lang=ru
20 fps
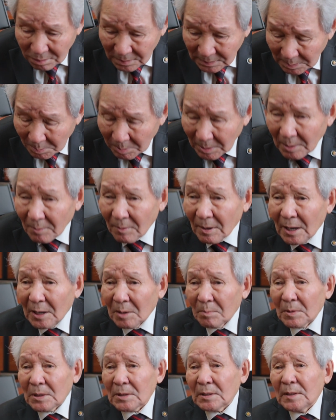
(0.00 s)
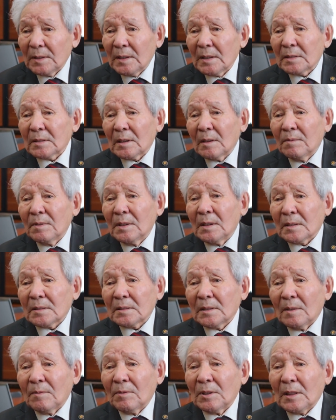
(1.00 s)
заболеваемость резко
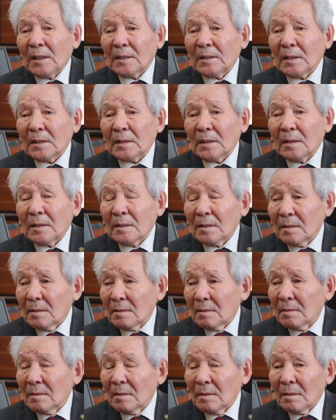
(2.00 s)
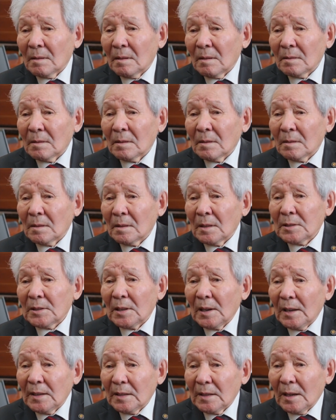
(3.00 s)
выросла вот этих, э, э,
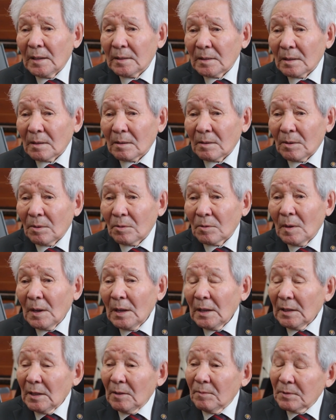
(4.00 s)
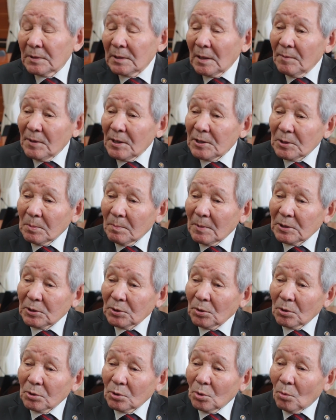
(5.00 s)
населения этих районов. И в
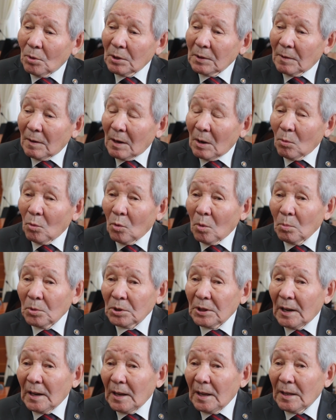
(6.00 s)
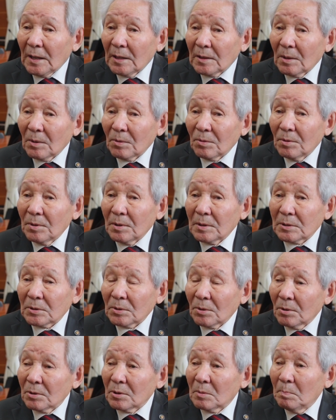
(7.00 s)
зависимости от того, в каком удалении
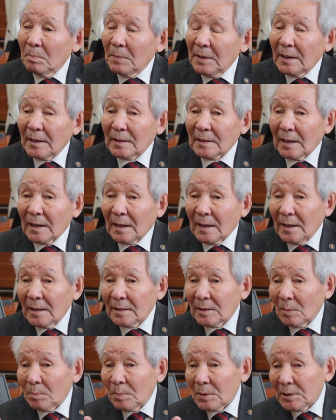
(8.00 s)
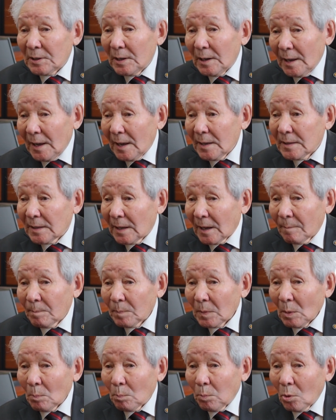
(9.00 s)
находится от мирного это поселение –
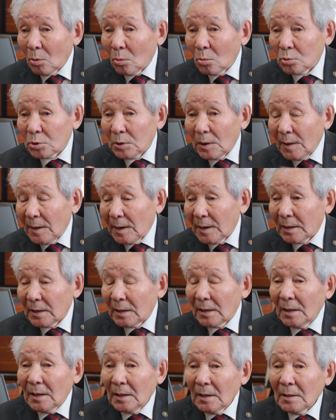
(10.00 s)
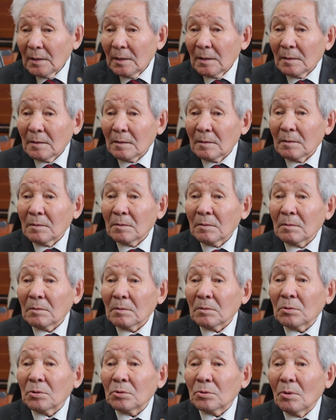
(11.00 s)
по русле
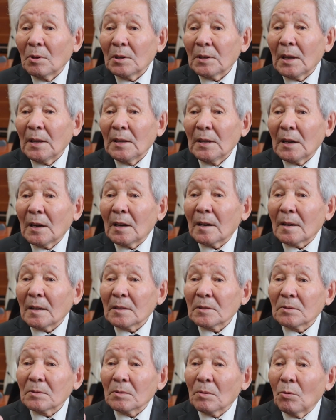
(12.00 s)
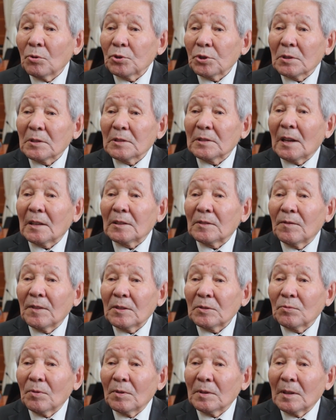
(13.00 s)
э, Столько и как раз очень
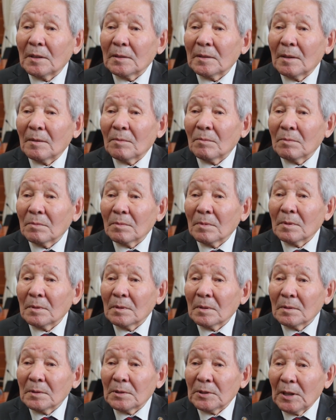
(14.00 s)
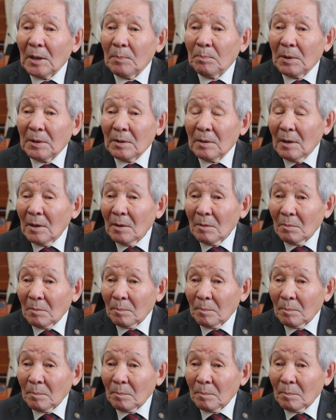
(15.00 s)
соответствует эта э, степень